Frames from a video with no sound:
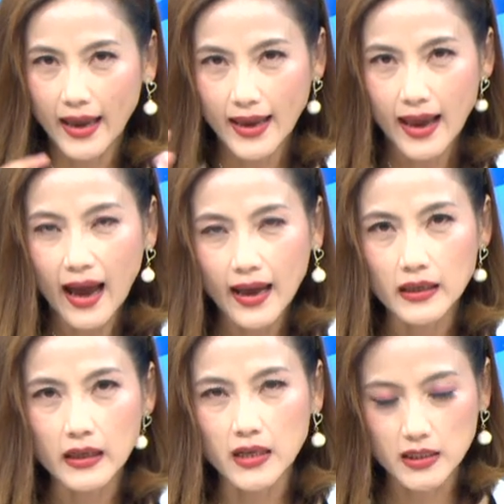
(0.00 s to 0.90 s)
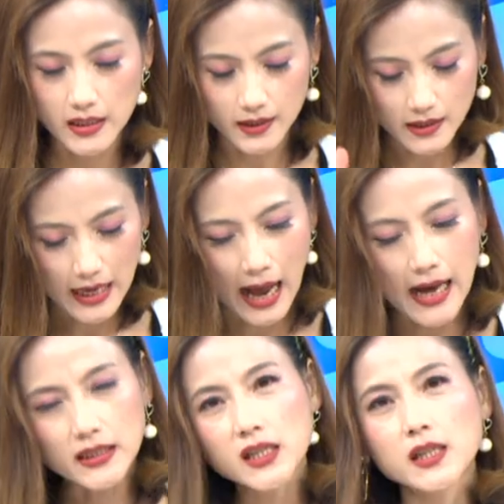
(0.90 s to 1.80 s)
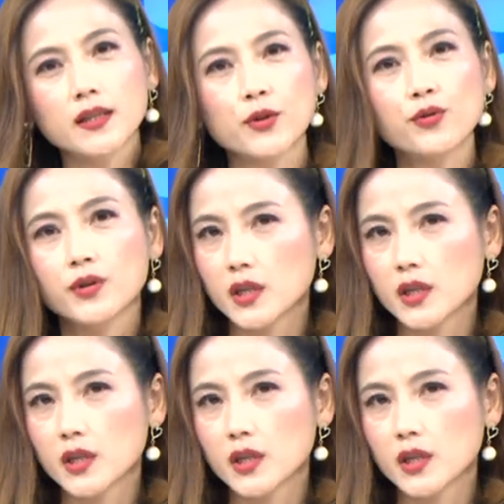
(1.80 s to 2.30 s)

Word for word: AI 它是一个长期的趋